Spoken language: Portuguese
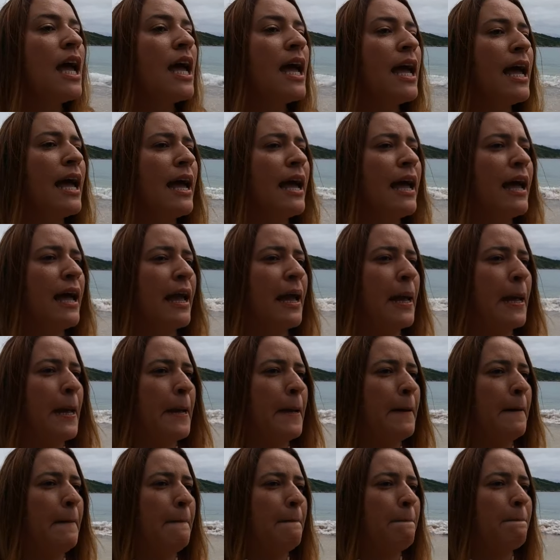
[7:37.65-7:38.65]

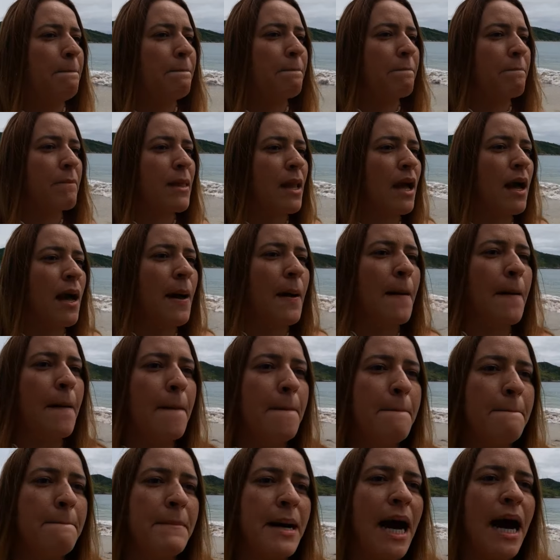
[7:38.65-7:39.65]
É,
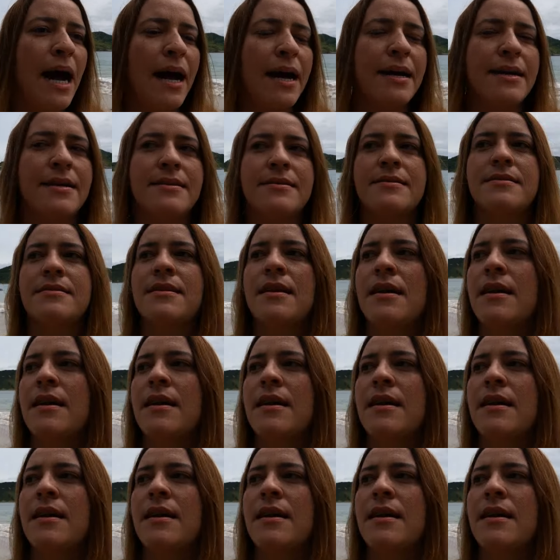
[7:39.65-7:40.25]
mas